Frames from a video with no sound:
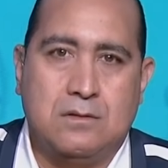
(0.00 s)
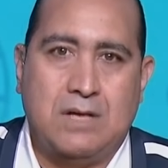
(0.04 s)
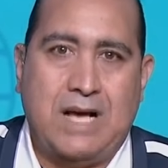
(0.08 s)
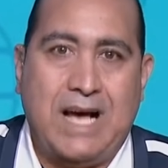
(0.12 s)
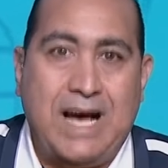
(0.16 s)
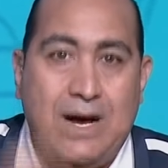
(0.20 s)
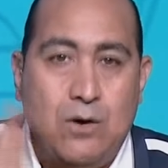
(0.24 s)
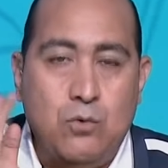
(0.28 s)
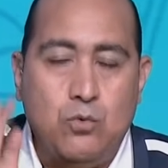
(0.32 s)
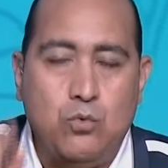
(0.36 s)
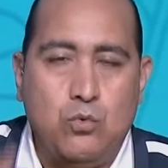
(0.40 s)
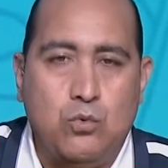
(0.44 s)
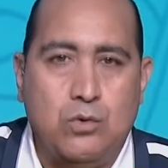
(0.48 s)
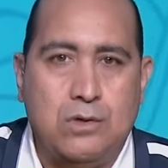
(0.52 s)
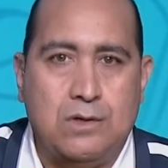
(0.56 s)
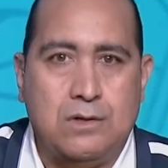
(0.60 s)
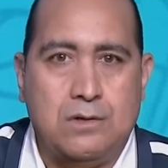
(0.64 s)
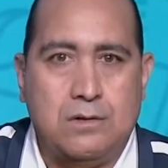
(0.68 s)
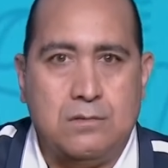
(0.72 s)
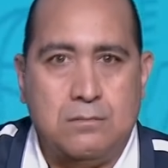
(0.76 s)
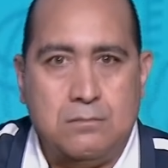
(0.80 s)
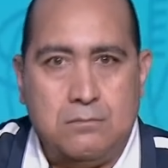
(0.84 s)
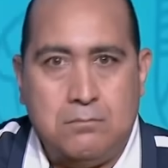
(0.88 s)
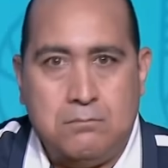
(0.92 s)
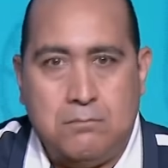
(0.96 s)
اول
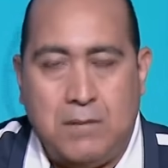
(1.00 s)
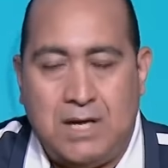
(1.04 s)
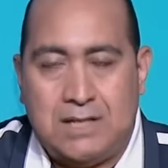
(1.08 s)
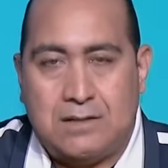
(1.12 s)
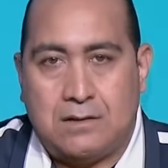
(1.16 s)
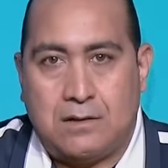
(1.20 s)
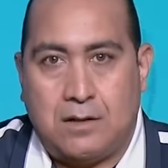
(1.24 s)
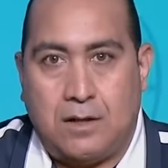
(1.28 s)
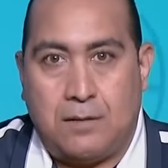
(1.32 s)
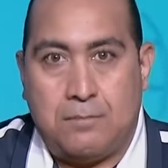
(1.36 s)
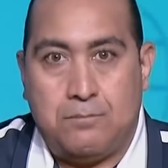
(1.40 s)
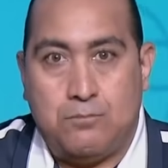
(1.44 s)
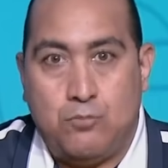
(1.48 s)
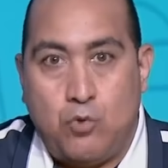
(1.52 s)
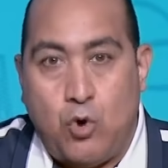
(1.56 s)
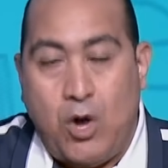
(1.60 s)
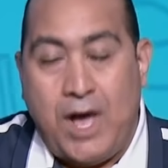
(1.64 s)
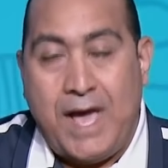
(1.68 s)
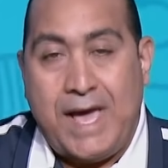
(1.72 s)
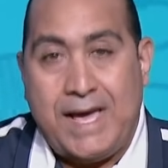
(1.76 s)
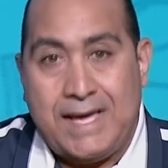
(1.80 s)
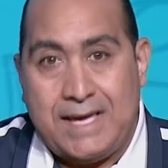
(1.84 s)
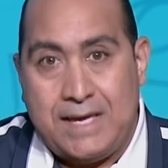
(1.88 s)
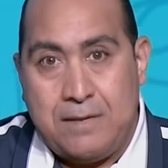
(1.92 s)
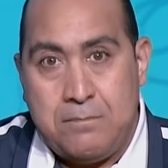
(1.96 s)
مطلب
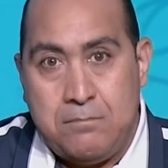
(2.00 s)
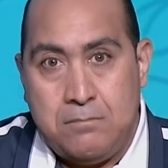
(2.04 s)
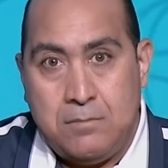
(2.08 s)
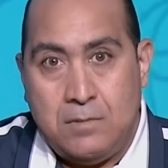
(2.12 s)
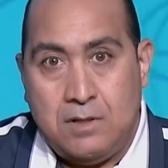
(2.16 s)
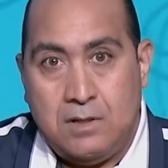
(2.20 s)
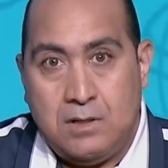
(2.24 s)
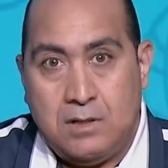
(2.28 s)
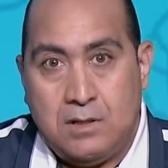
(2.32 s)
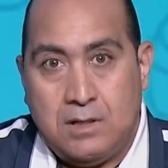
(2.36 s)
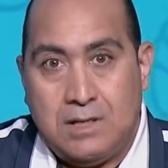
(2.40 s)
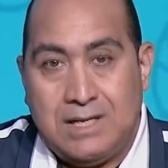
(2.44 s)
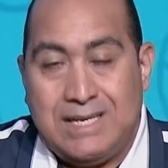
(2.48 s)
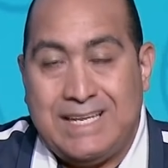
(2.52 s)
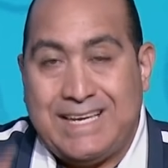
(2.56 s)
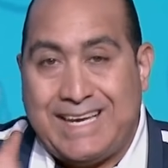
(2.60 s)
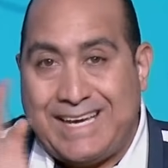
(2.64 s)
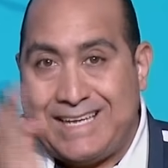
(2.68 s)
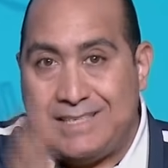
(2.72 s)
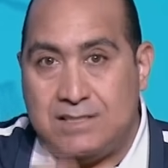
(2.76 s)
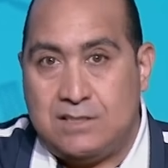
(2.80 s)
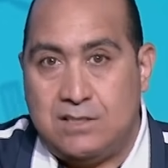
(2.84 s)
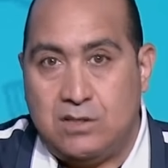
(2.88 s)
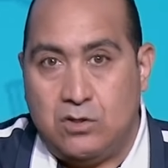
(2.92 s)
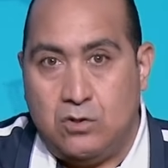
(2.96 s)
مهاجم
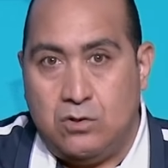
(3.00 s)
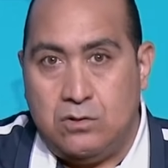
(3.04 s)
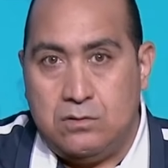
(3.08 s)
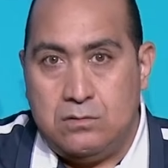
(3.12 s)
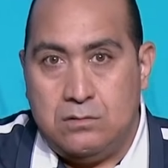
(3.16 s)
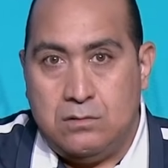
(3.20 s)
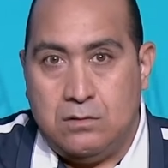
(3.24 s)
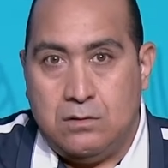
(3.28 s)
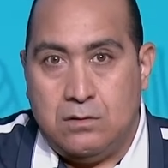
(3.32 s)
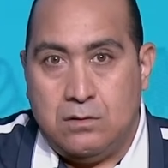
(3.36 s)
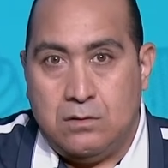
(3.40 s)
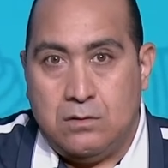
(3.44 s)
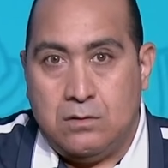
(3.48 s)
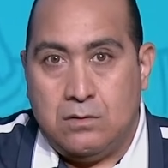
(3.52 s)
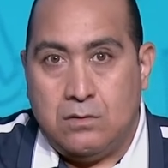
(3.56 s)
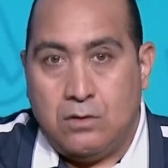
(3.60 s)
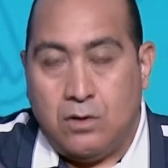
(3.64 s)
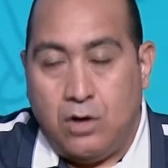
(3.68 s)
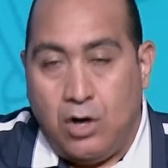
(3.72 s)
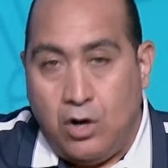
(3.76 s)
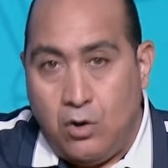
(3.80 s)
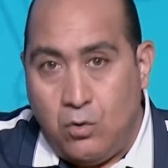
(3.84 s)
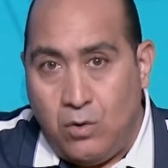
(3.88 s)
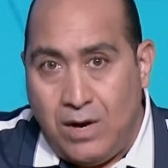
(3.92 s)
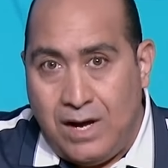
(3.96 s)
لكارتيرون
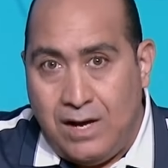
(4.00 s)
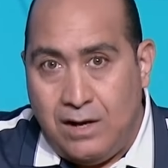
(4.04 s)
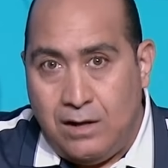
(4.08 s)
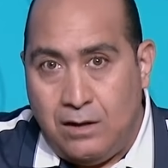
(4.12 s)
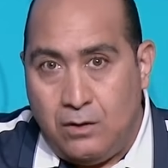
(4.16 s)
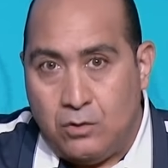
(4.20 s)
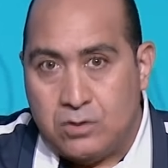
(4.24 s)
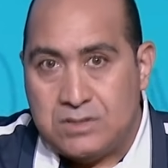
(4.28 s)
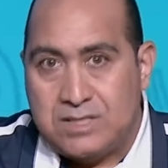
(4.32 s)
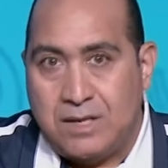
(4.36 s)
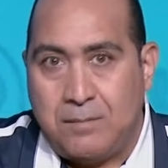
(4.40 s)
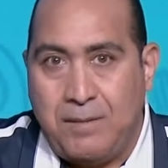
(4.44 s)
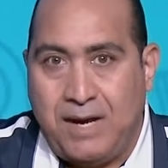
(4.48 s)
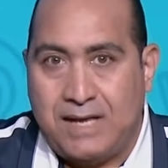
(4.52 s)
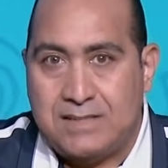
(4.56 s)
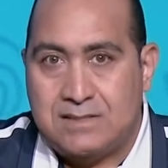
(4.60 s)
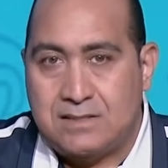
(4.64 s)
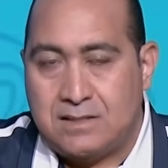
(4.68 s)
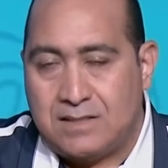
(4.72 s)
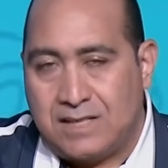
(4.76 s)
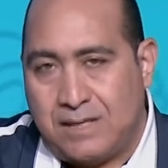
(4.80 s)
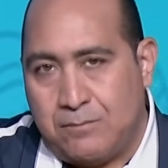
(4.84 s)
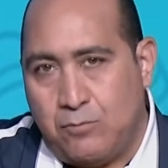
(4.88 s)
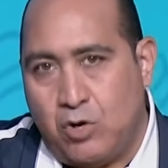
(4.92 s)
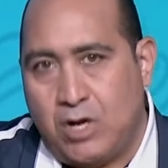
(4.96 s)
هو حسام حسن
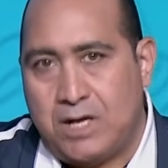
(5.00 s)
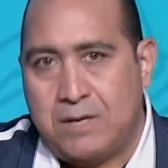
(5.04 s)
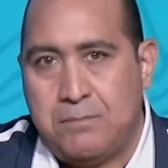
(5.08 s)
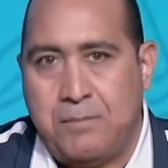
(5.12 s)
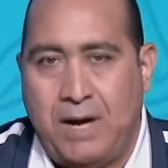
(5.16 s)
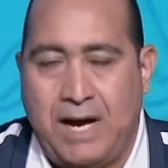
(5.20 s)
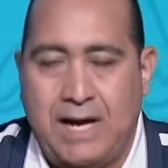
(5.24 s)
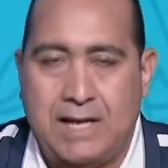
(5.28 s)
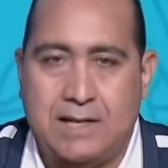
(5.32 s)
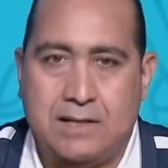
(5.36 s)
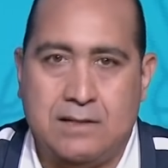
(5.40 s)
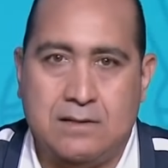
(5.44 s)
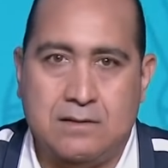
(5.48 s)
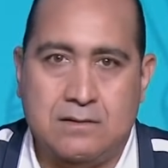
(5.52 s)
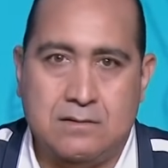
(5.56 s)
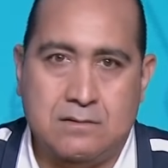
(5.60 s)
كان مهاجم محلي